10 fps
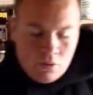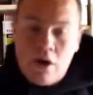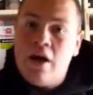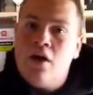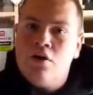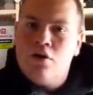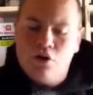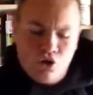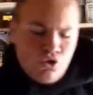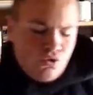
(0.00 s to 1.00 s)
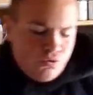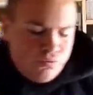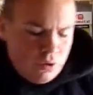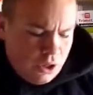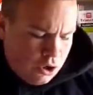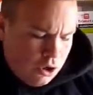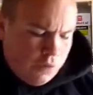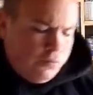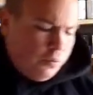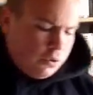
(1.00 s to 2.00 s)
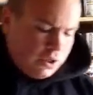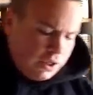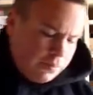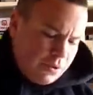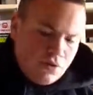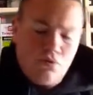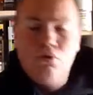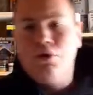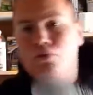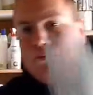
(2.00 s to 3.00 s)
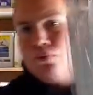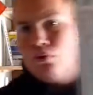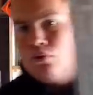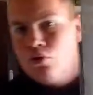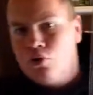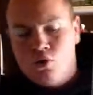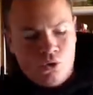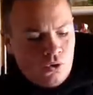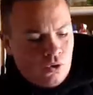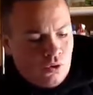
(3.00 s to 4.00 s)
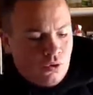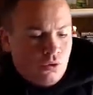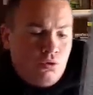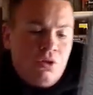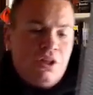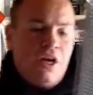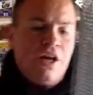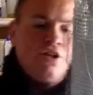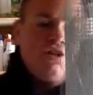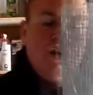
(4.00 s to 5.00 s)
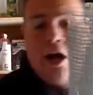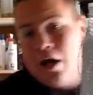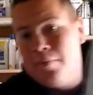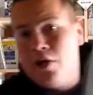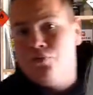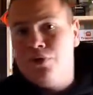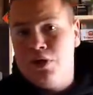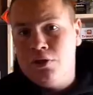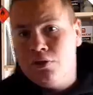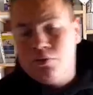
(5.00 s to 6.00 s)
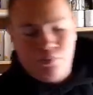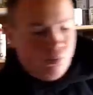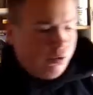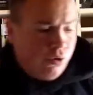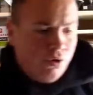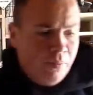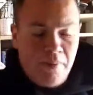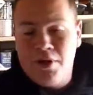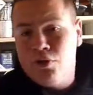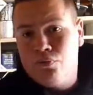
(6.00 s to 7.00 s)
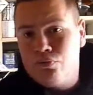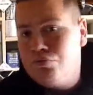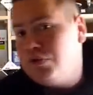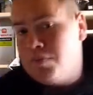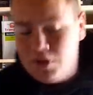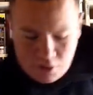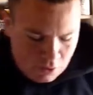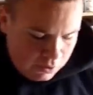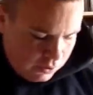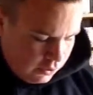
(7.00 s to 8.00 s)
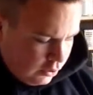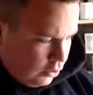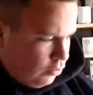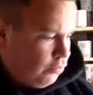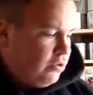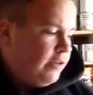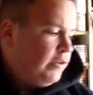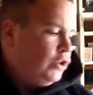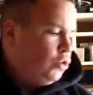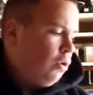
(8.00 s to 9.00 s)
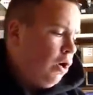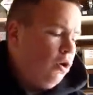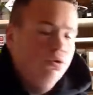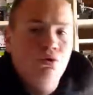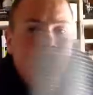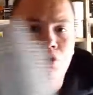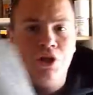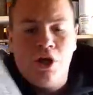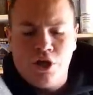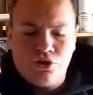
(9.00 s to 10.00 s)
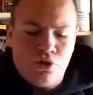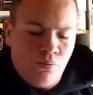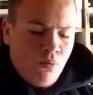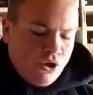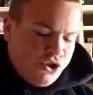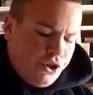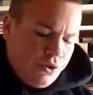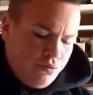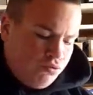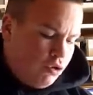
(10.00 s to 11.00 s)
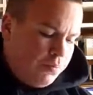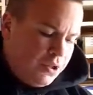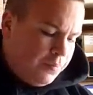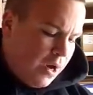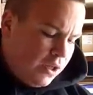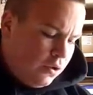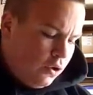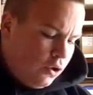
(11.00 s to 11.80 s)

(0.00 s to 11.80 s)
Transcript: Voilà, euh, je voulais encore vous montrer, bien sûr, il nous faut euh, du grillage à maille fine pour euh, bah, mettre au fond du tamis. Donc vous avez le choix entre du grillage comme moi j'ai, que des petites mailles,